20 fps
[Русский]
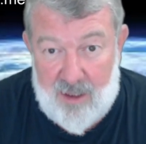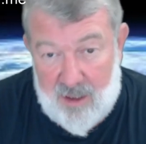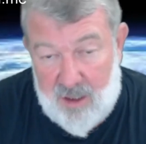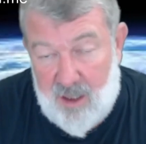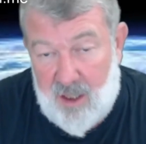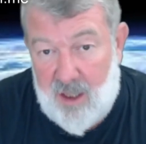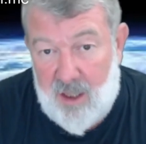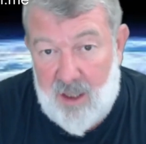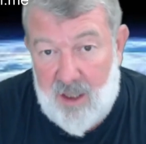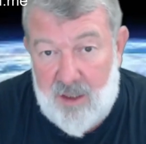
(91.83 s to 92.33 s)

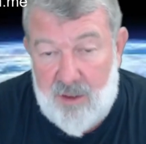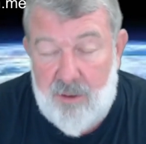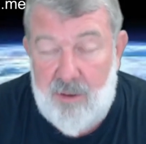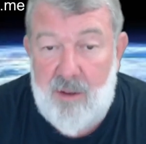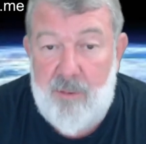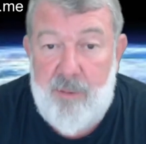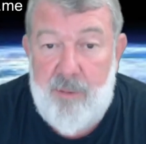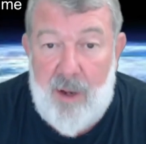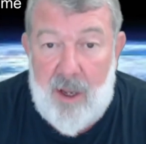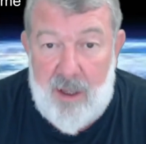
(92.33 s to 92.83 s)
Да? Ну
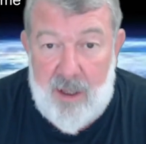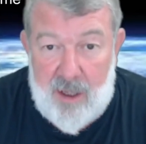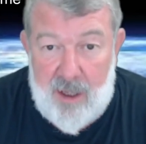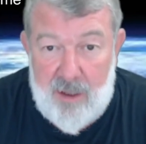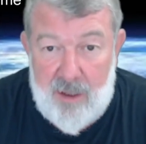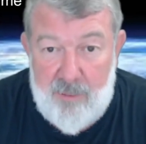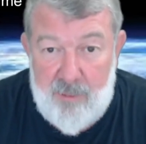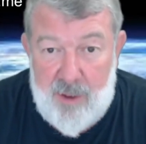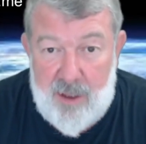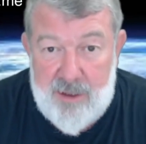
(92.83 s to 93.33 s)
или, по
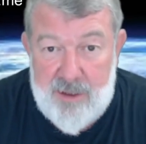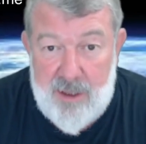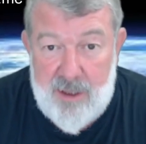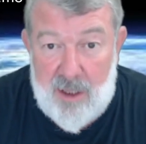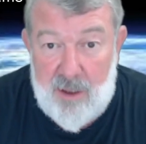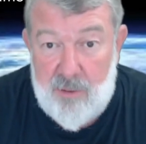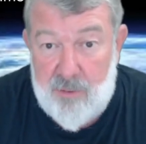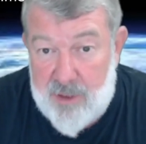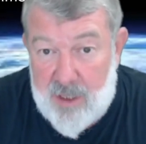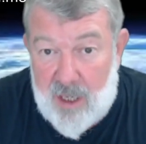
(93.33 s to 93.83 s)
крайней мере, те
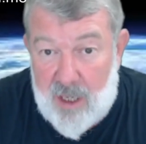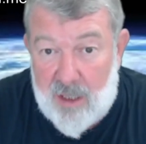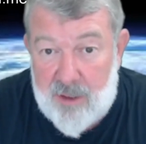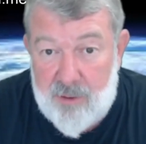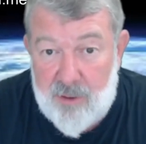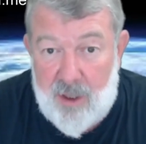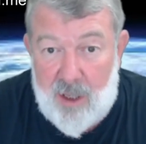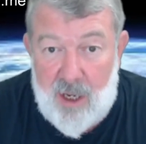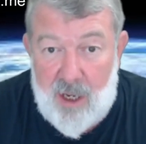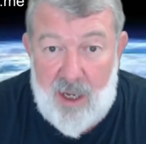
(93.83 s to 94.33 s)
люди,
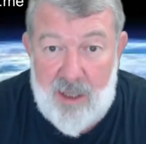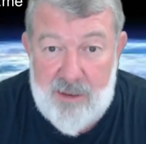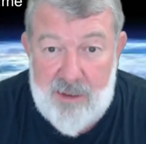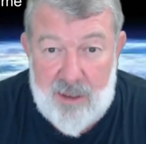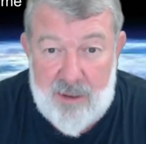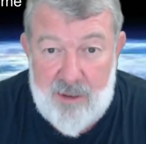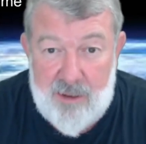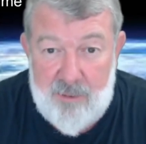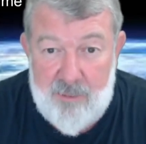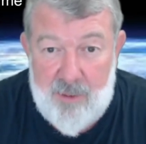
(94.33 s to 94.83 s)
которые
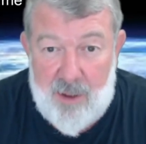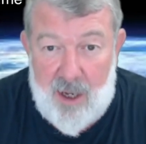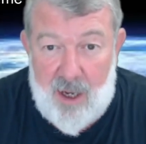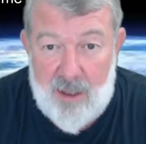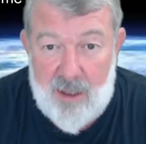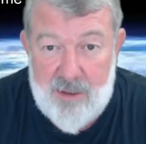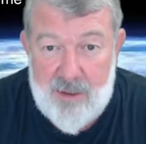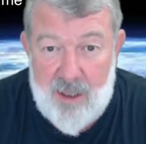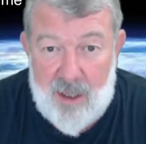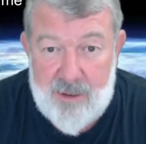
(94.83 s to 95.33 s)
хотят ими
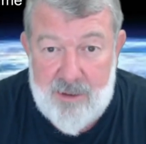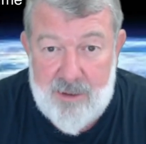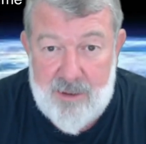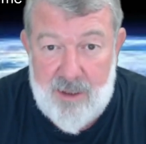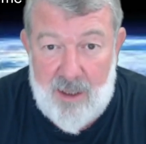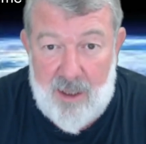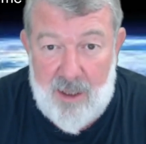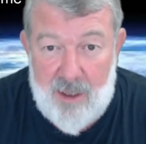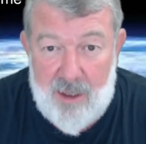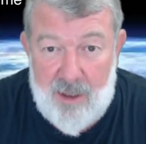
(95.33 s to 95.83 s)

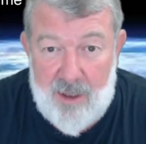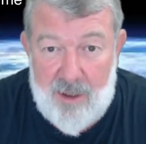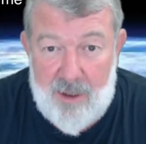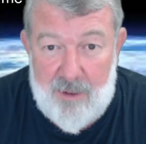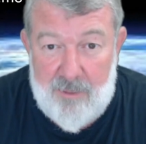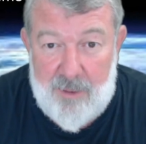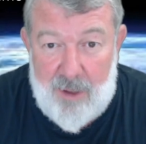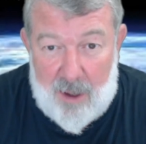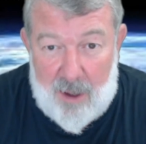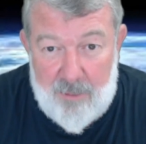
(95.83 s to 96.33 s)
казаться.
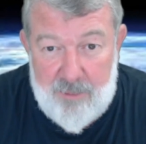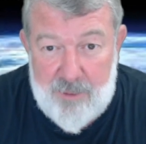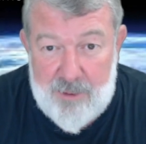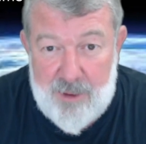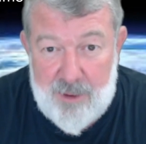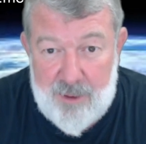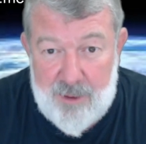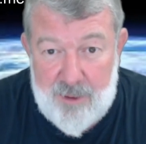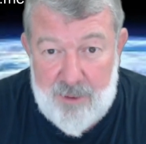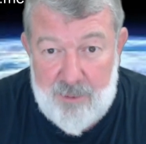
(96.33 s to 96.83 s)
Потому
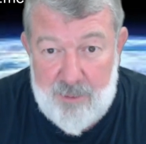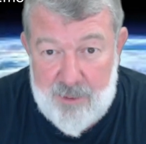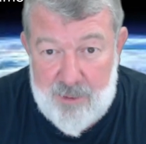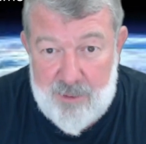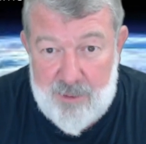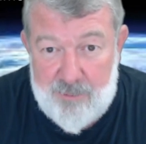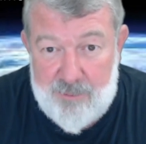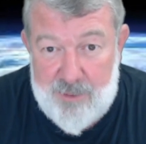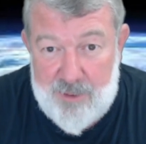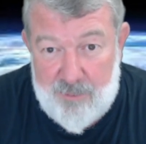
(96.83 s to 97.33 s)
что
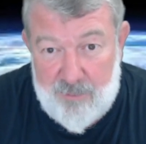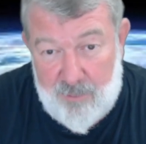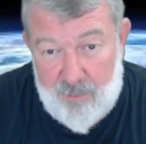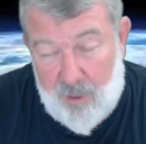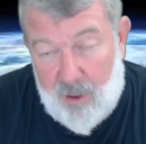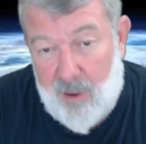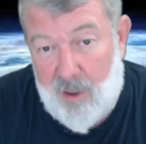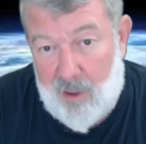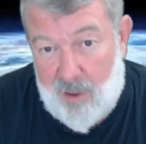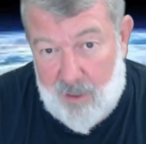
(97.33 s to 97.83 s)
лучше
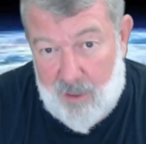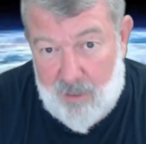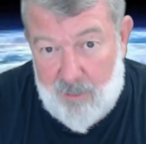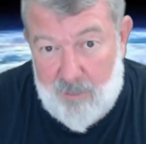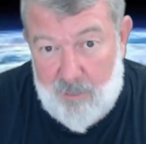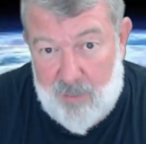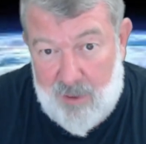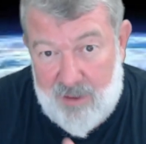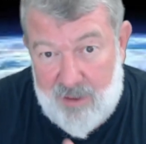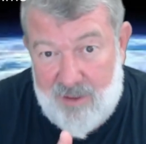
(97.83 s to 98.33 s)
всего
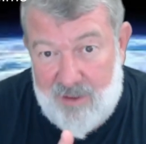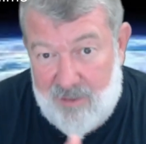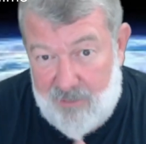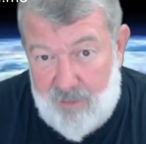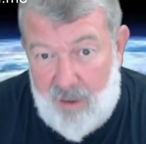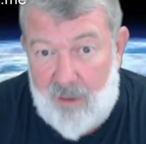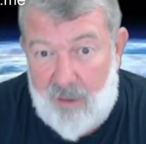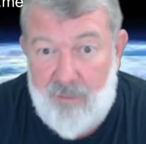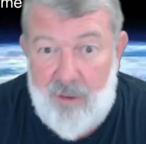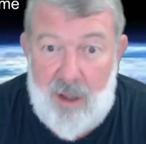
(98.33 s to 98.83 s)
быть
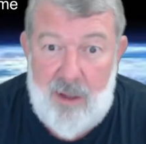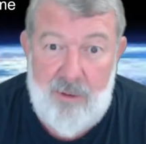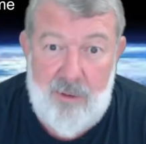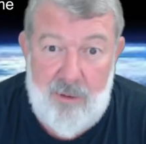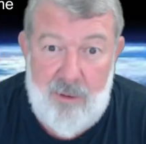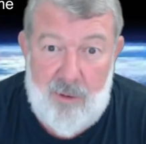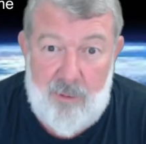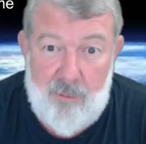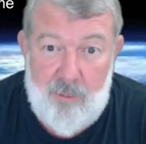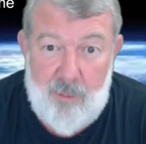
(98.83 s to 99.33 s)
два в
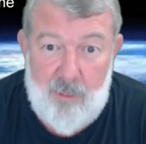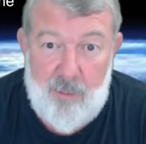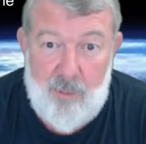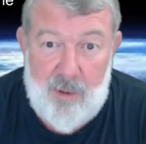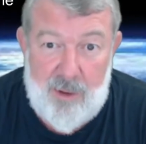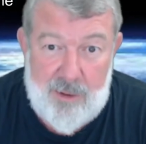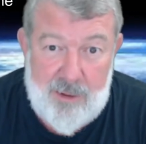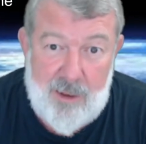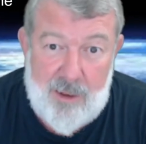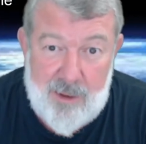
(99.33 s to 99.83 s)
одном.
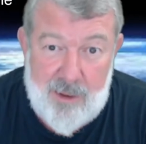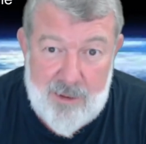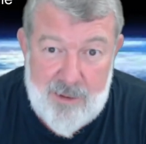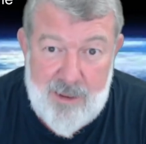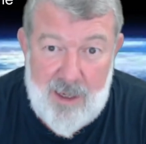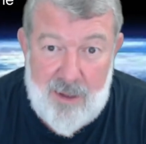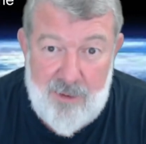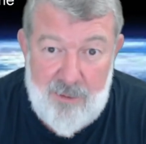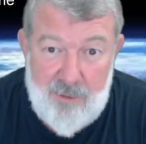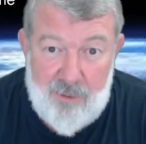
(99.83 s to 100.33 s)
Быть и
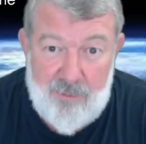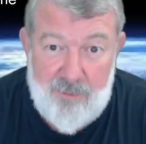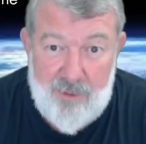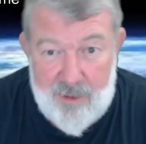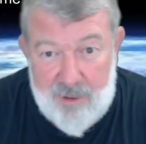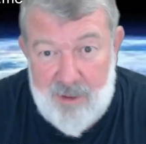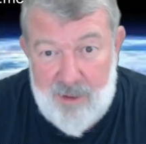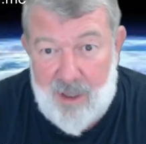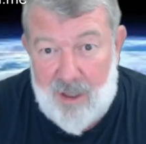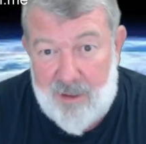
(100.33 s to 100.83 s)

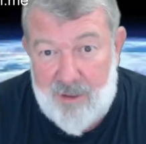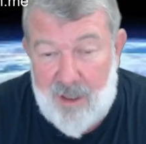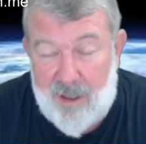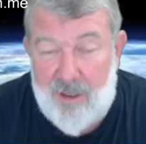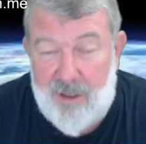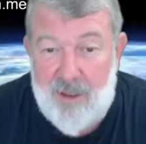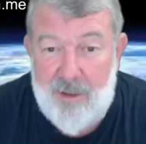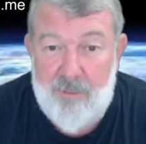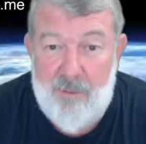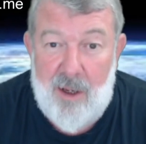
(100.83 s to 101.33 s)
Казановой, да,
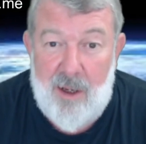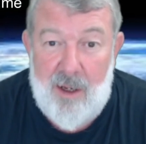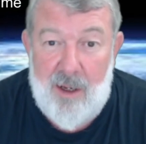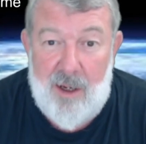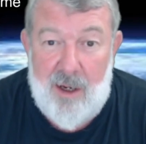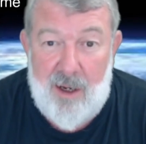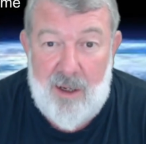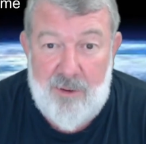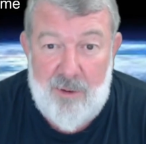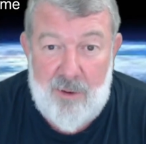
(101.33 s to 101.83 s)
таким,
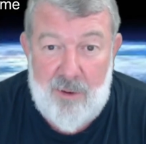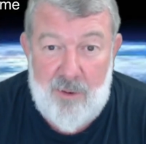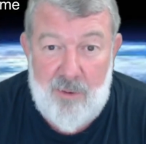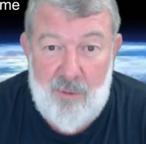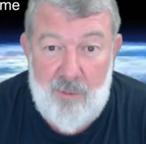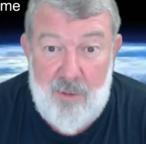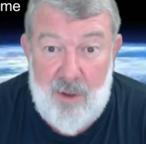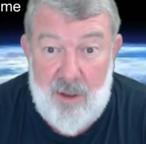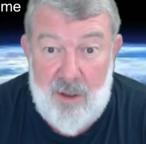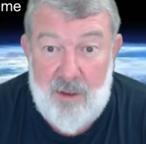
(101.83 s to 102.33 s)
который
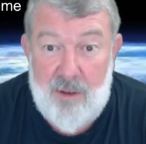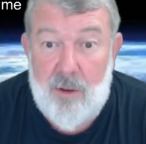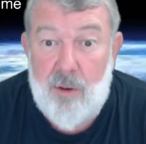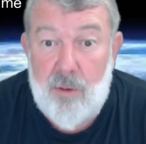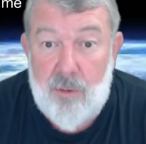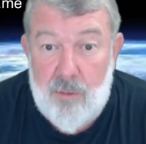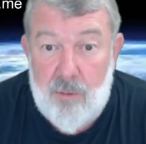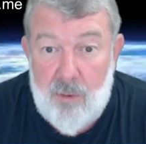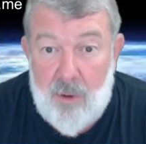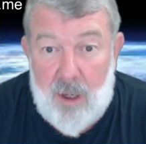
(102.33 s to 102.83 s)
умеет
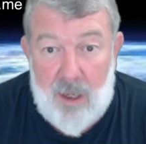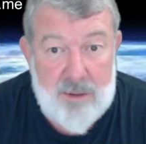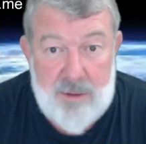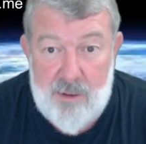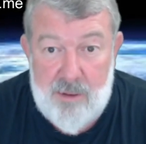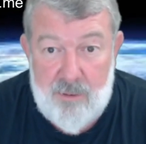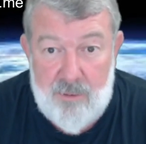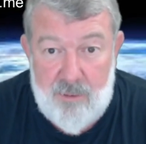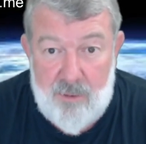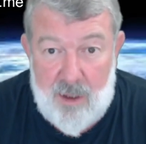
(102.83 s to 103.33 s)

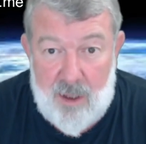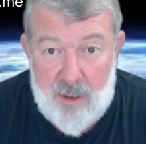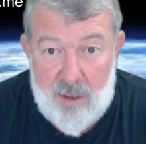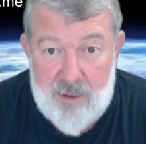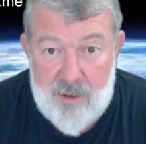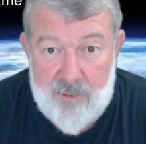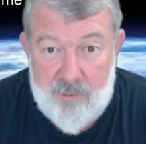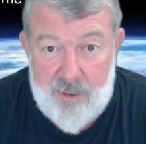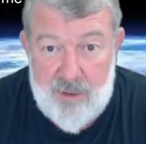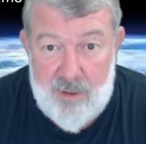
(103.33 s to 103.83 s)
куртуазно
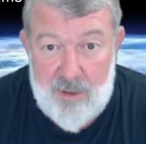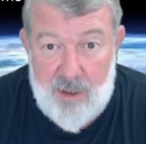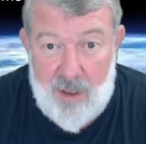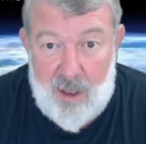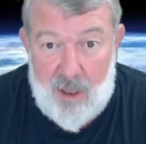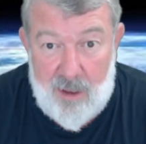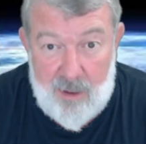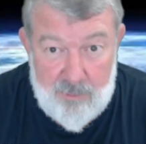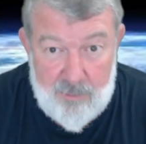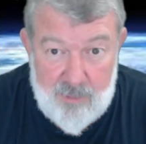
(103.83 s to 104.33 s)
ухаживать,
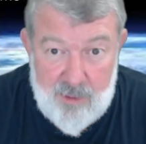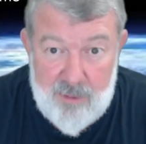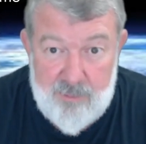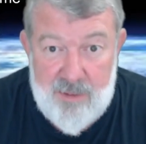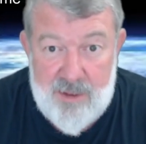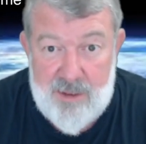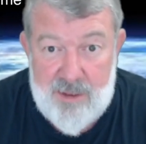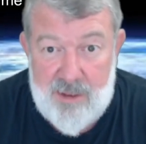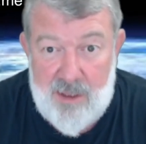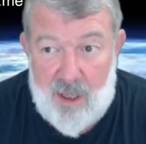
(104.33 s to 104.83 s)
да, и быть
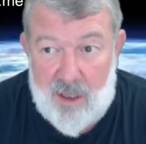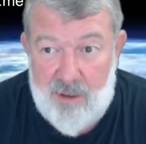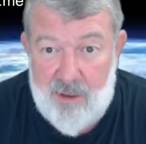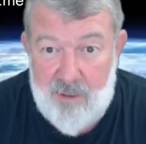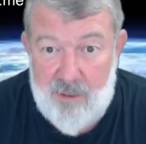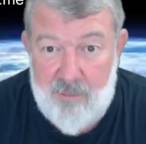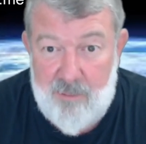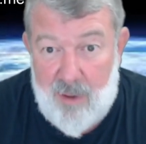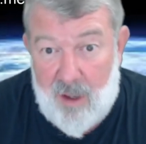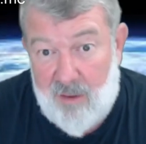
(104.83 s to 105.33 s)

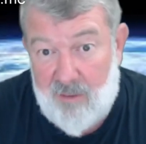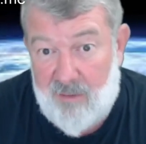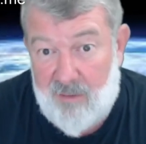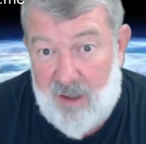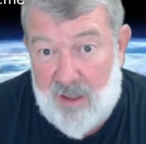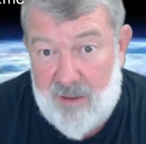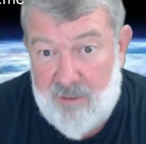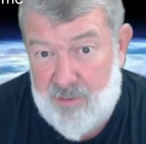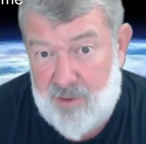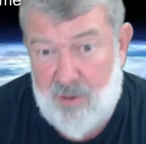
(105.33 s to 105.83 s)
бестактным
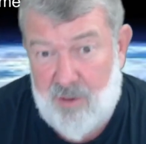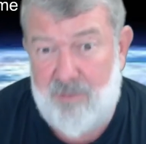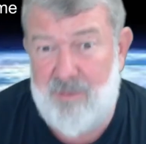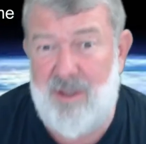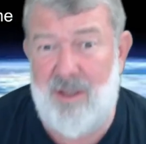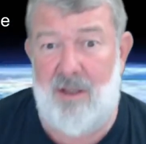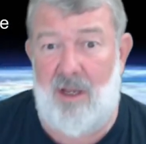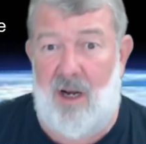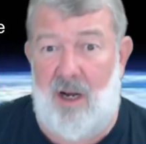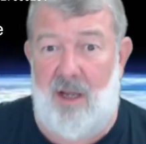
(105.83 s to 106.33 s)
болваном, чтобы
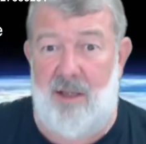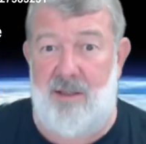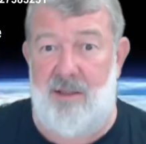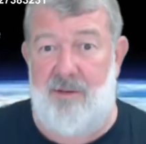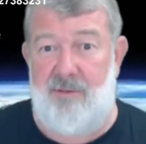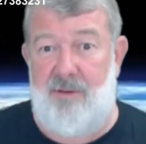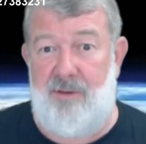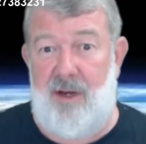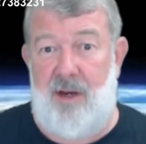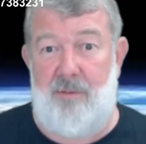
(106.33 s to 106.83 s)
не
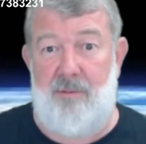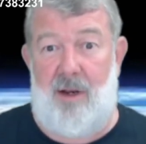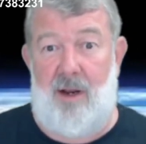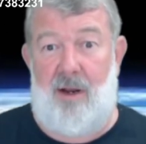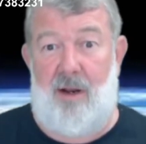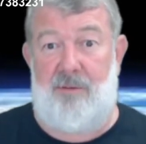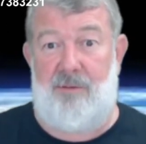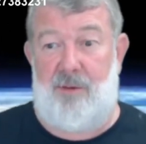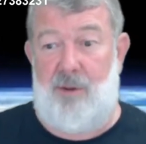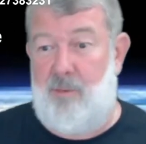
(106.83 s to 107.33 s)
тратить время,
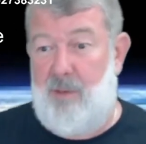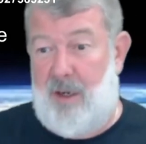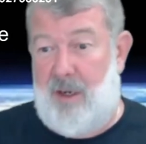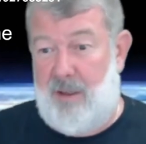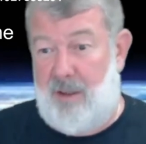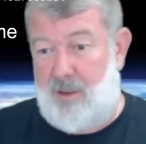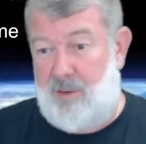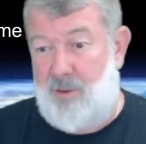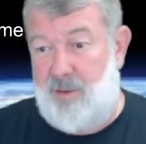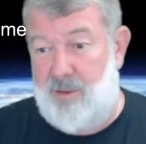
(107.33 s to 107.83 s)
как в том
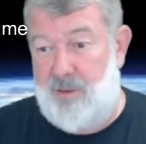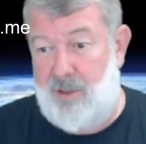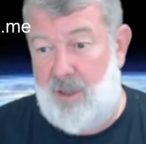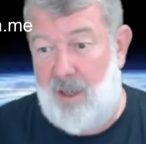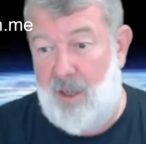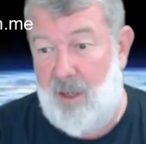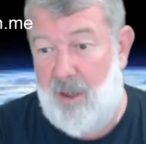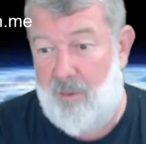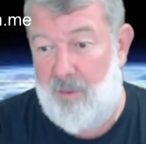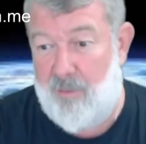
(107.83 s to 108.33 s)
анекдоте.
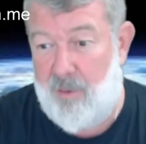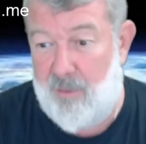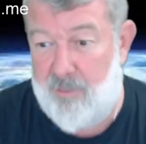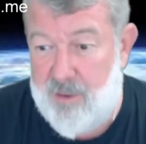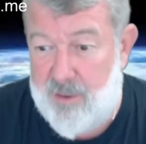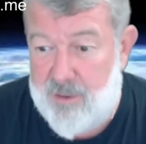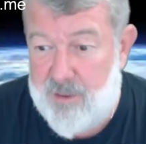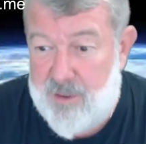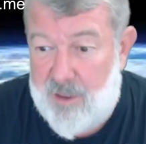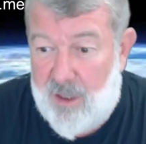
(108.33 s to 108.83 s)

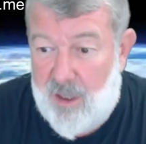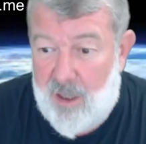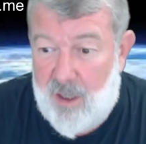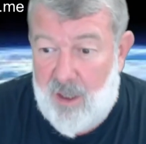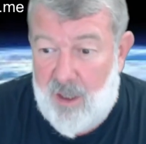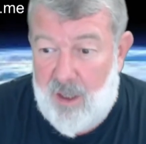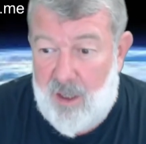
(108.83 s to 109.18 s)
Помните,